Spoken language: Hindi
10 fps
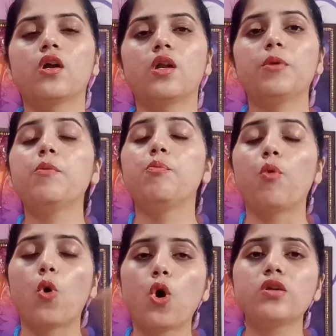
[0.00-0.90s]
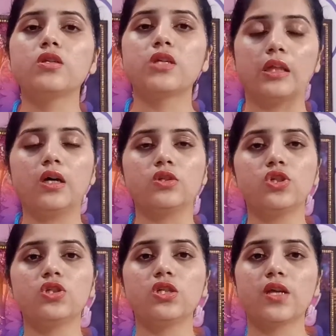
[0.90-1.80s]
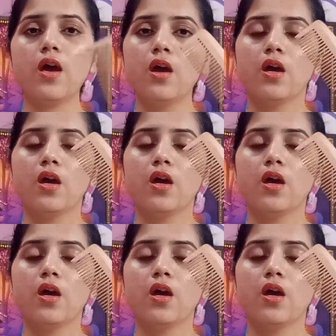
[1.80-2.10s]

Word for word: करने में ना बहुत ज़्यादा अच्छी चीज़ है